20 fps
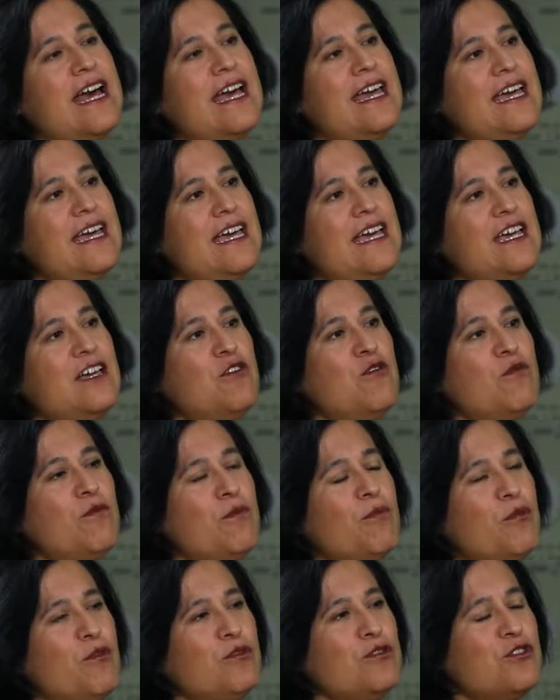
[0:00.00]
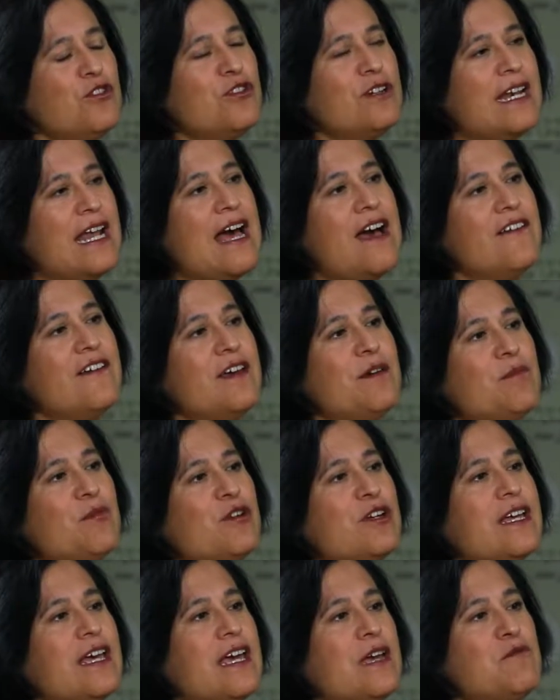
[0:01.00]
eh, es, un punto clave
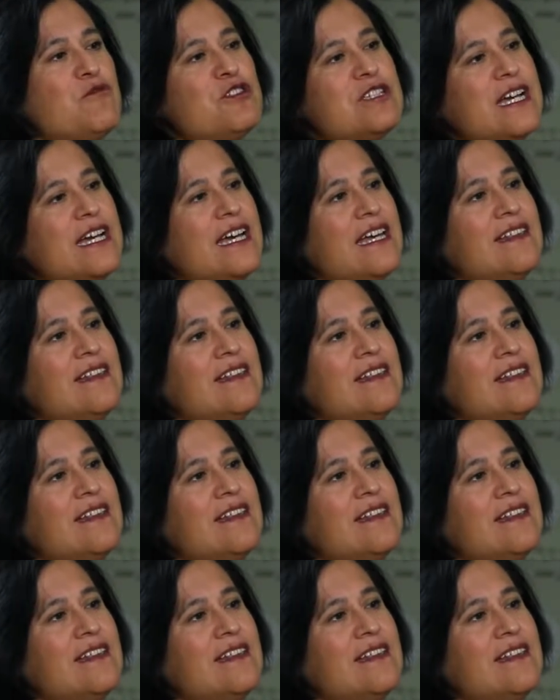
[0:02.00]
porque hay mucha